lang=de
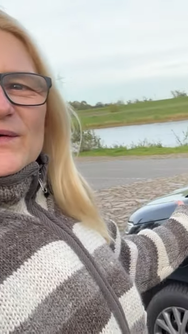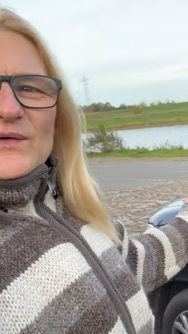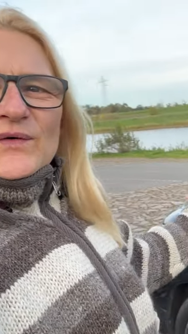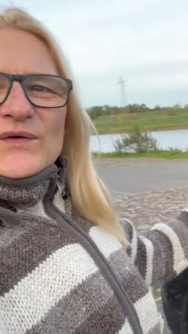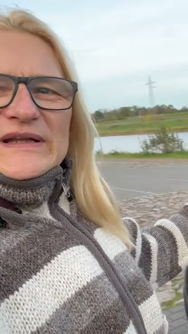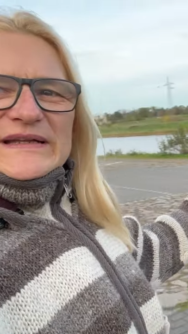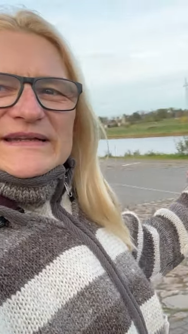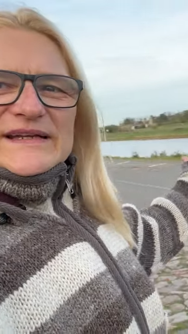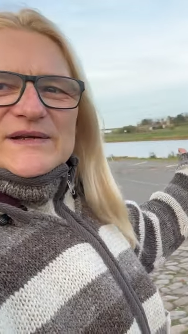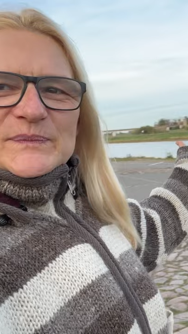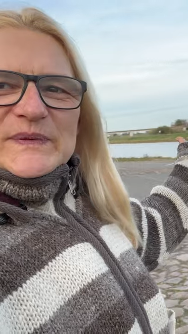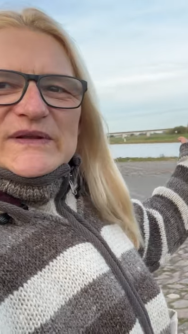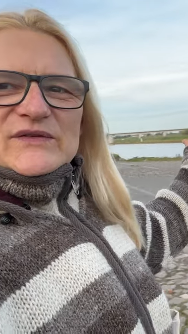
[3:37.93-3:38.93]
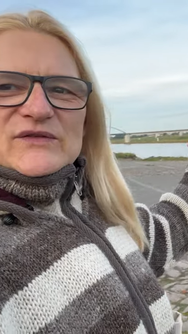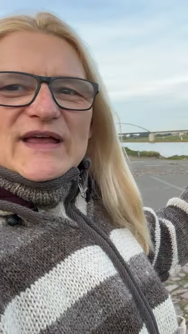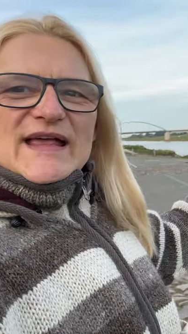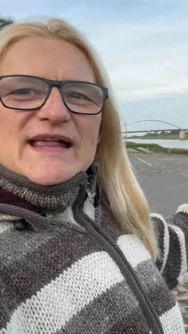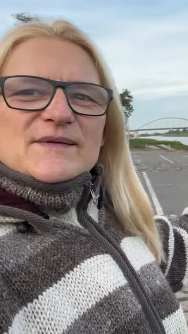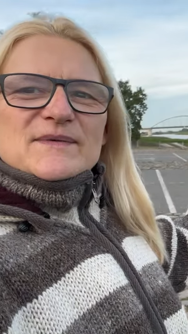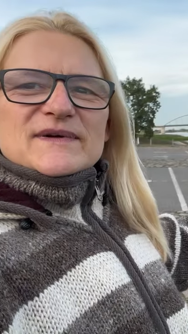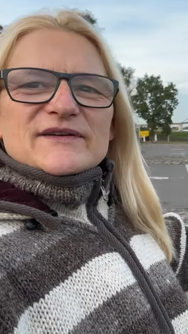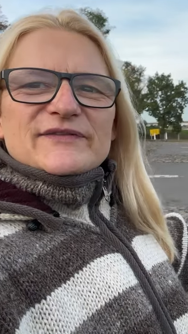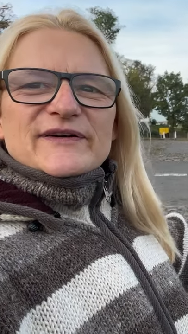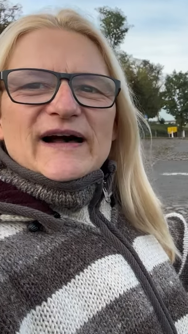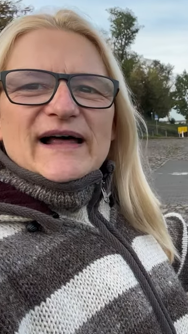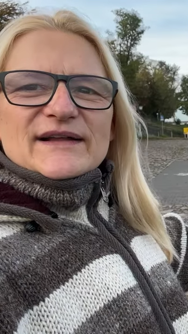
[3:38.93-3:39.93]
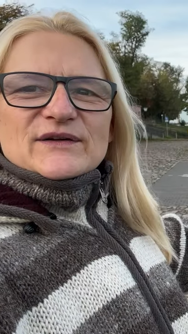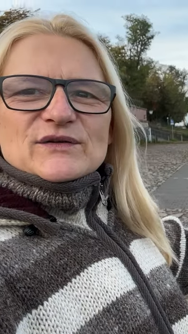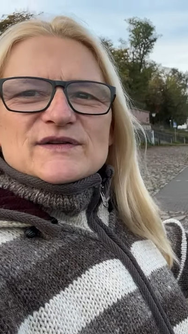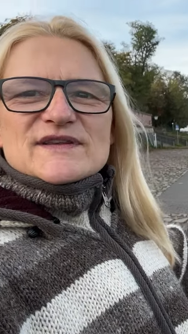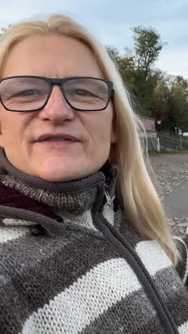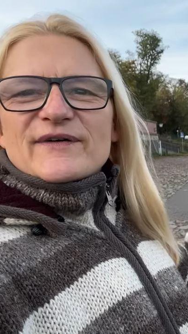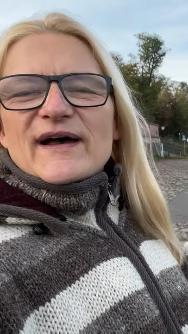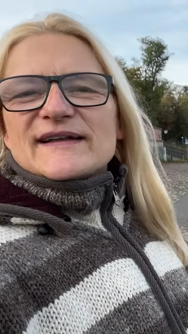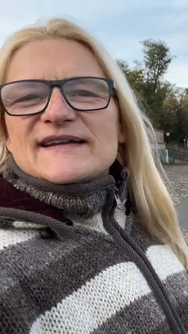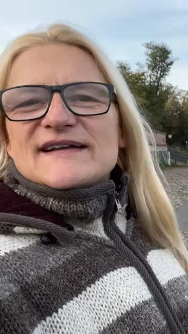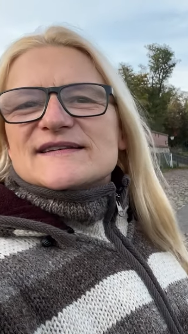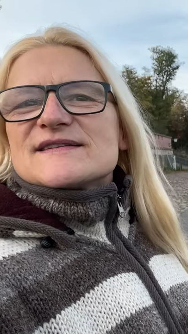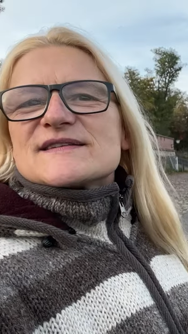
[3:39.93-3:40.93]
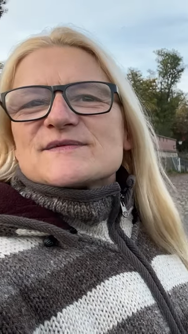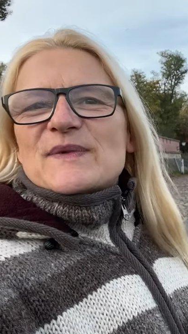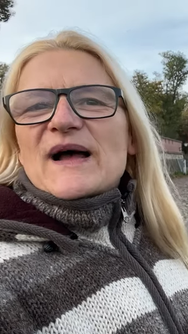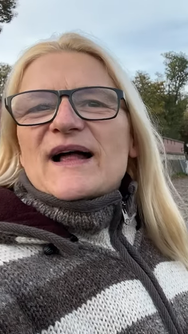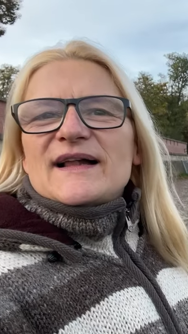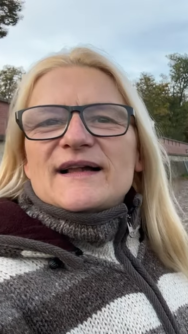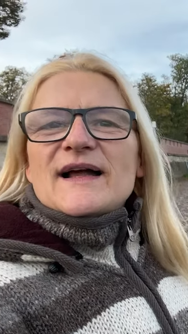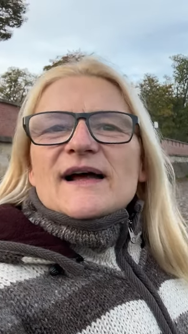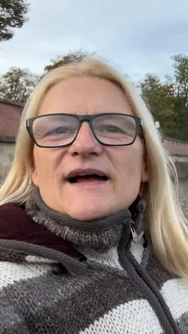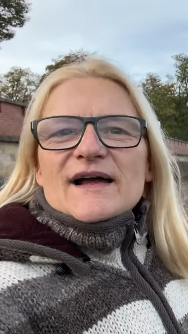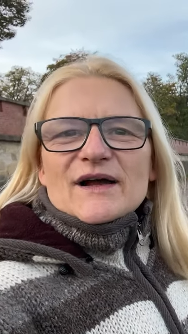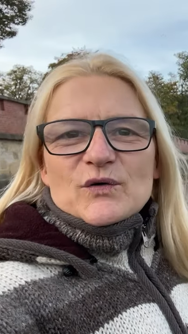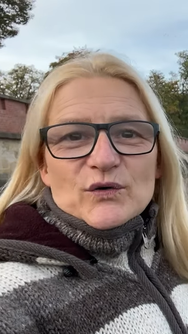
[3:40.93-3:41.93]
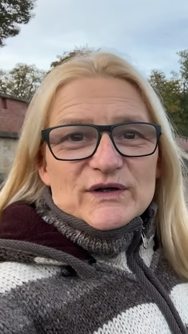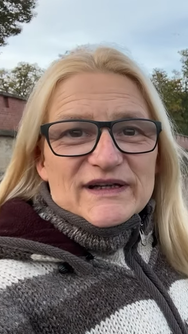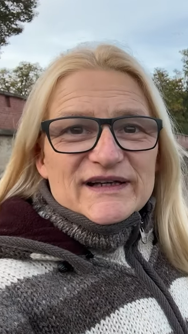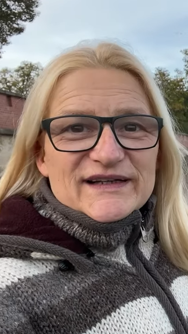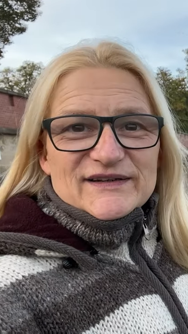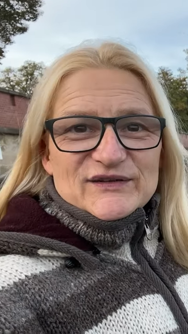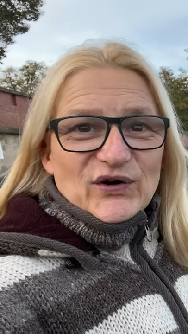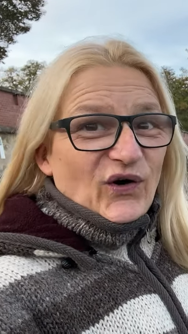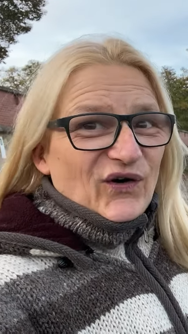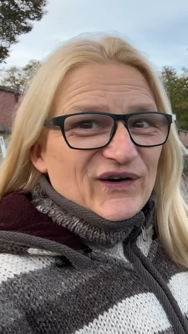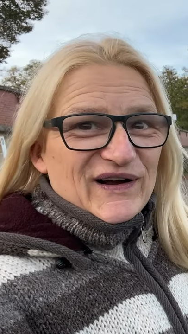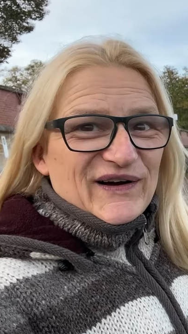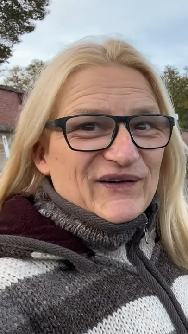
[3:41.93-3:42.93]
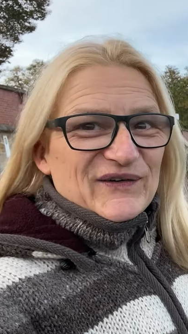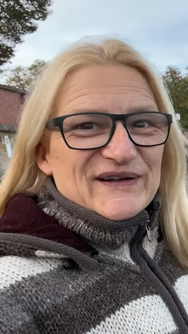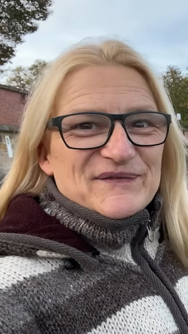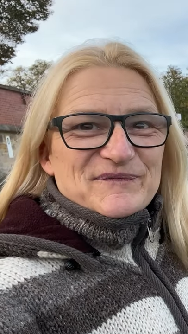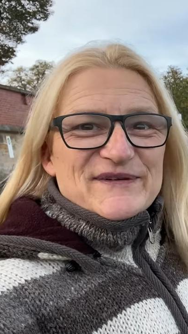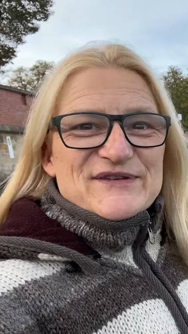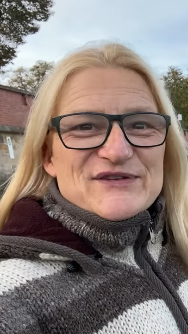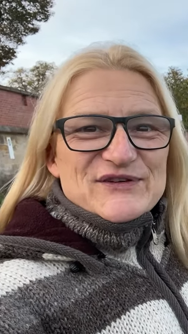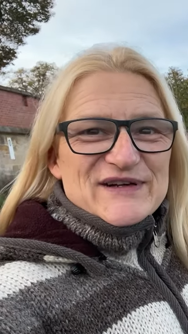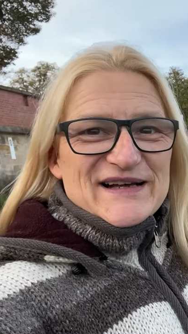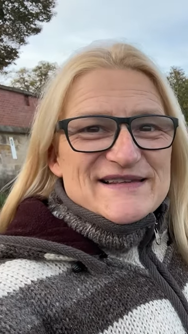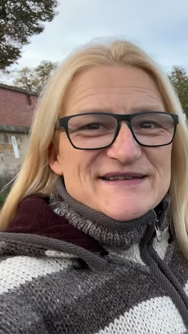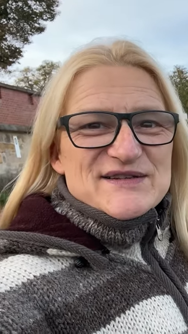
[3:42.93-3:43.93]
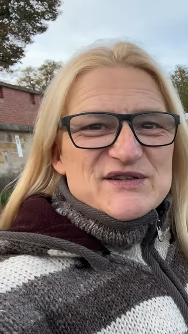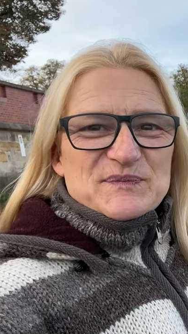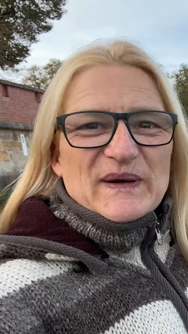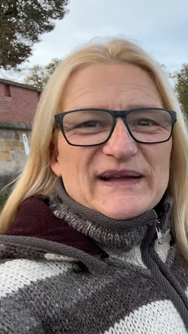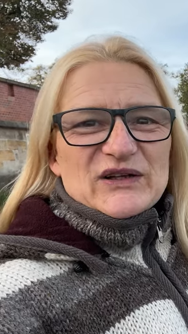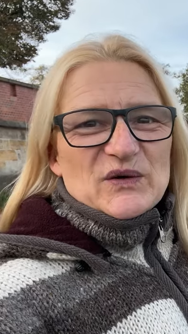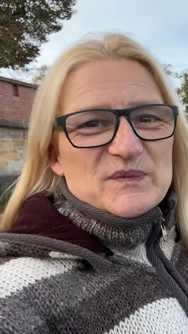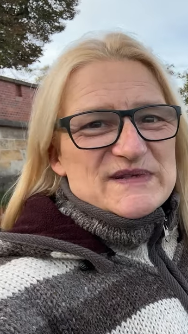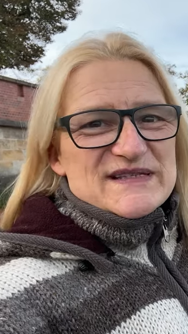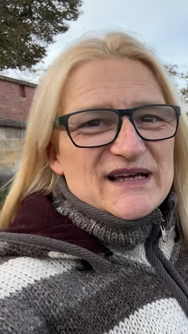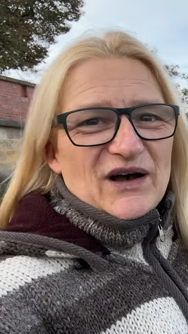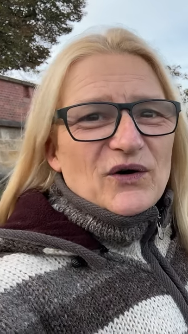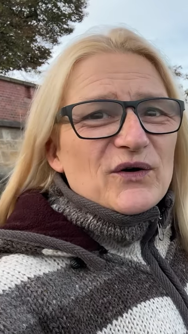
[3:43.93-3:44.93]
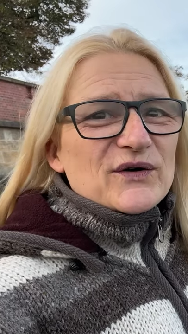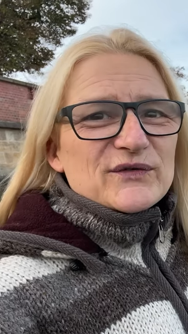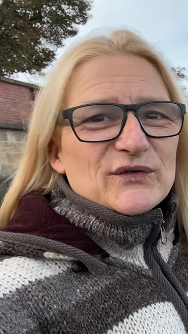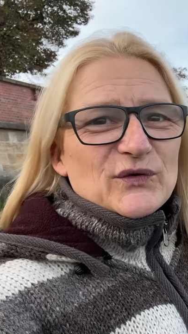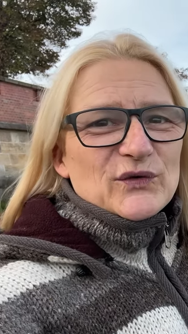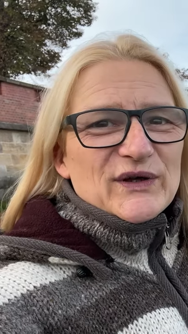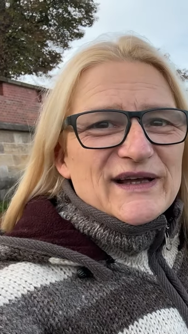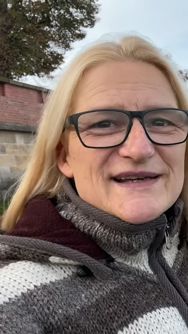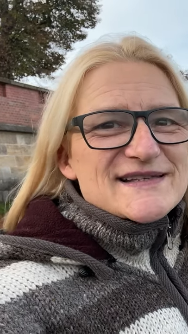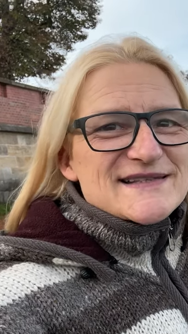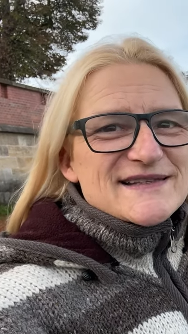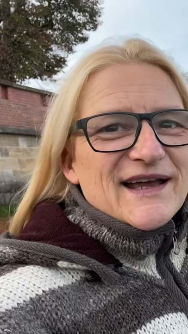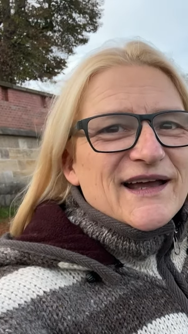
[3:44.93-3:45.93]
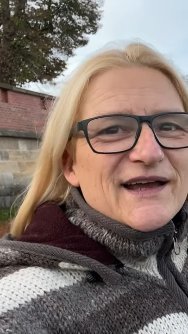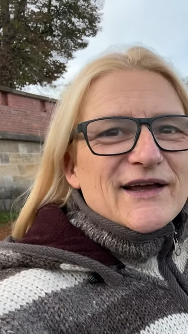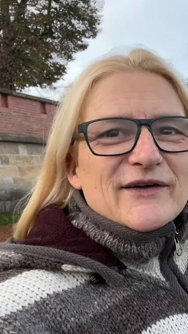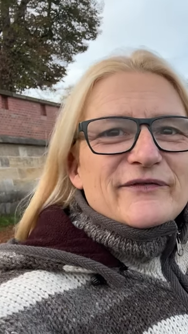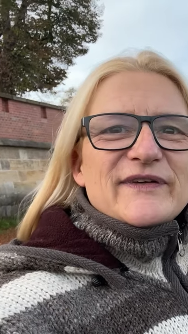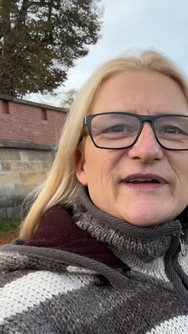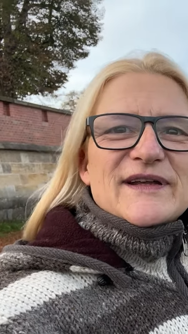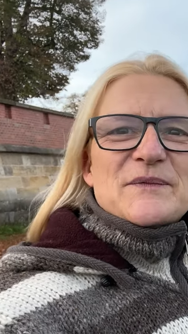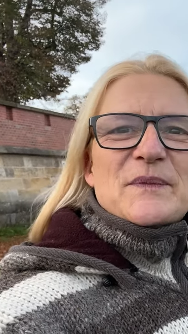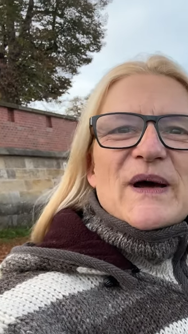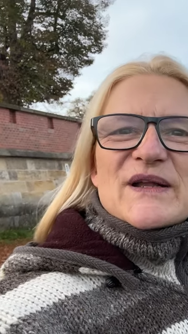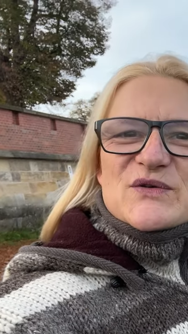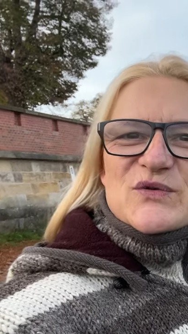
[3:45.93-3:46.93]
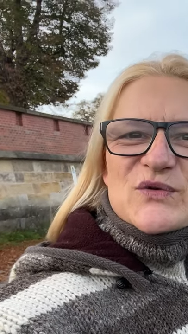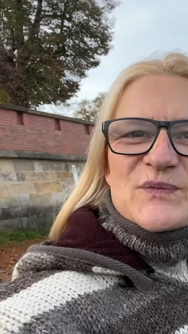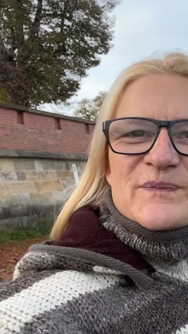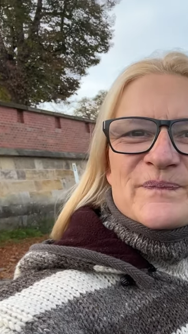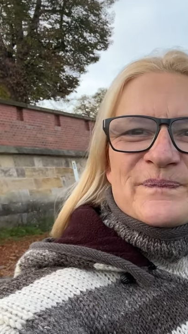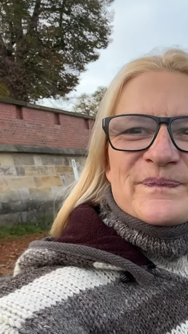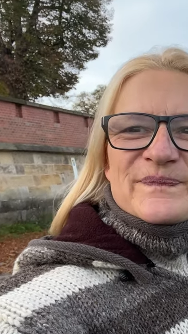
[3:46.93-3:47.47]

Und ich bin zur Elbe gefahren und zwar dieses Mal erkunde ich Torgau. Ich bin schon ganz gespannt, ob es hier auch so ruhig ist wie in Bad Düben.